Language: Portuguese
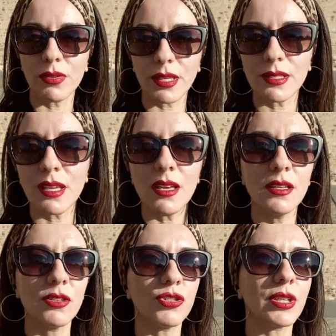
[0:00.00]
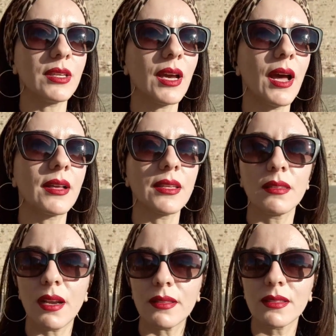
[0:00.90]
acontecer isso de que as
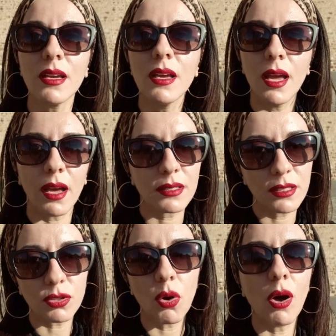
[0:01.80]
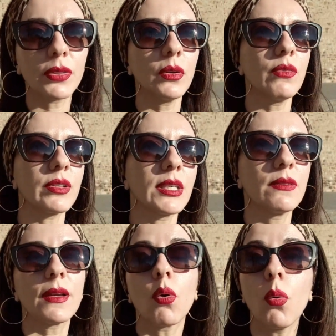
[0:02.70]
entradas é, se esgotam e vocês
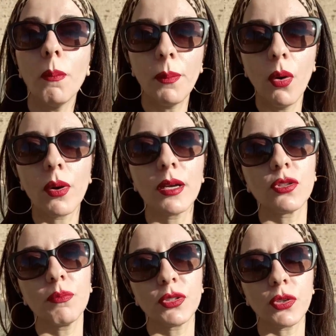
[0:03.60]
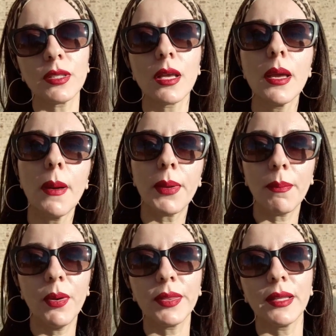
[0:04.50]
ficam com poucas opções
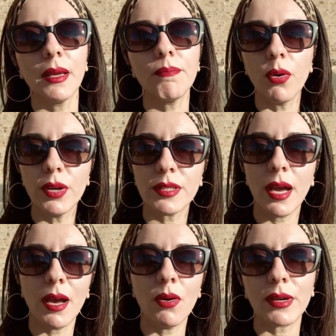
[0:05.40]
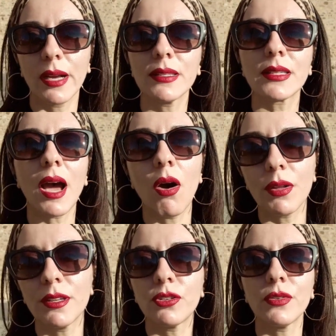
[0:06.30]
para poder depois a, ah, organizar a
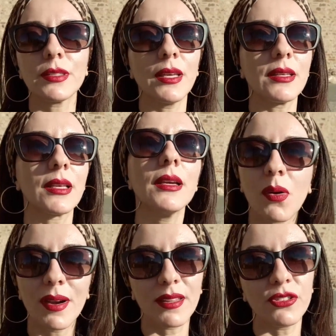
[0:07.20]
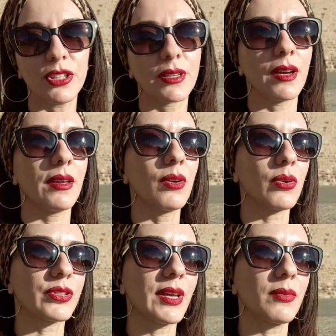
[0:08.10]
rota de vocês. A quarta dica eu
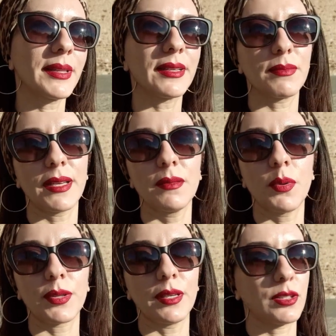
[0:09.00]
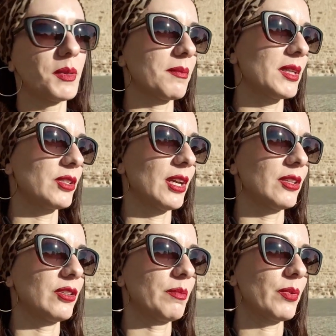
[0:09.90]
considero uma das mais importantes para mim,
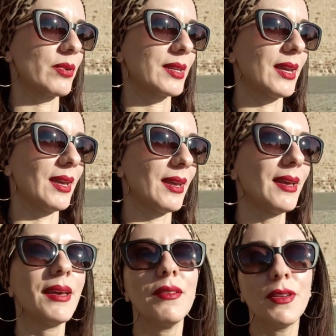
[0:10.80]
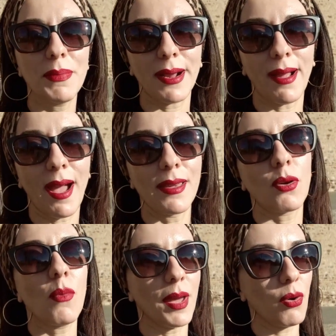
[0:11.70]
gente, porque vir para cá e
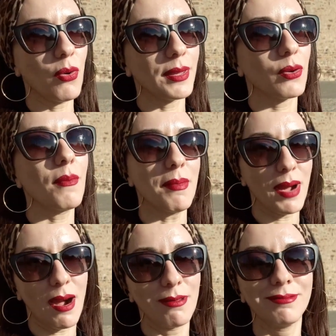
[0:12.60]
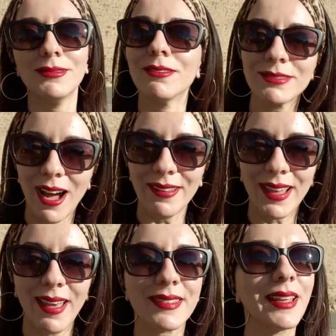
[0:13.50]
comer ruim, comer mal, não dá,
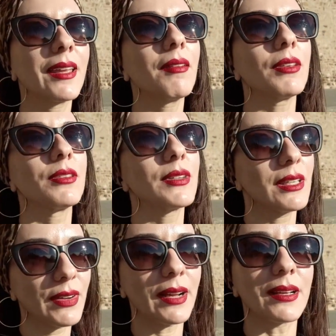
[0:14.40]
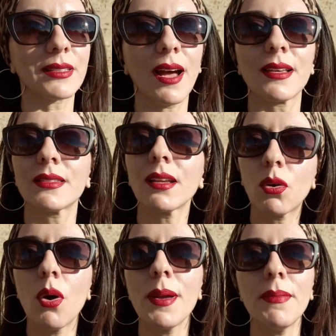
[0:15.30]
né? Tem que, se você vai gastar, você tem que
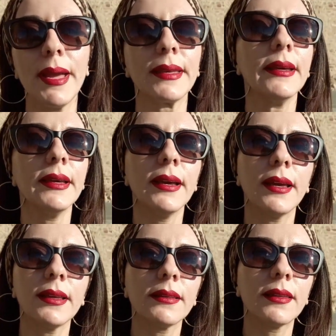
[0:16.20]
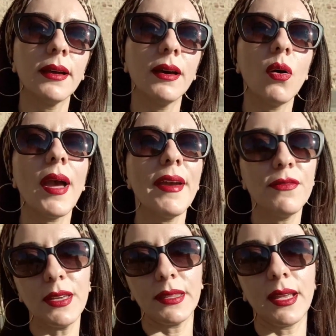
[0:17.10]
comer bem. Então,
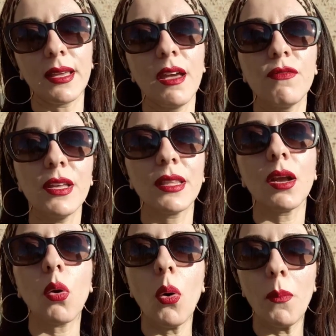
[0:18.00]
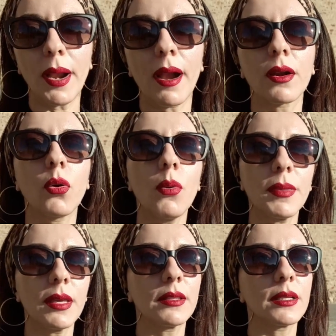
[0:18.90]
evitem, evitem comprar
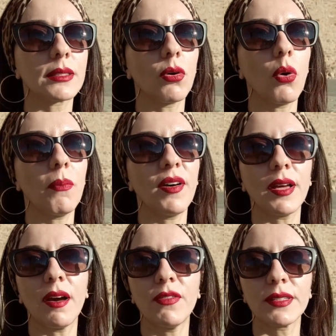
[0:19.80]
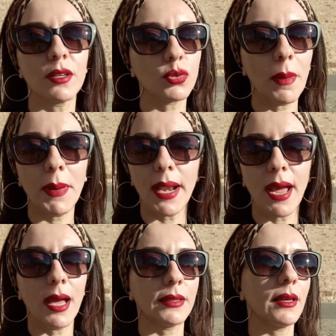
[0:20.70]
comidas ou fazer a sua
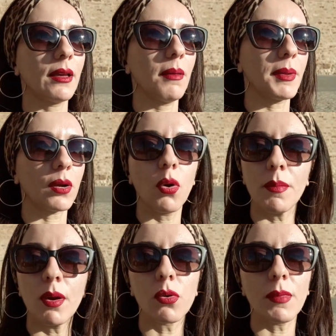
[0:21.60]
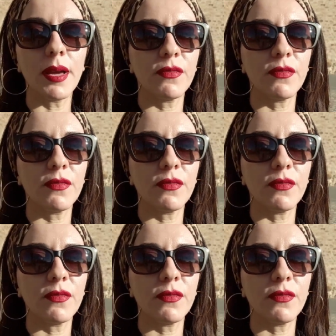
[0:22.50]
parada para comer alguma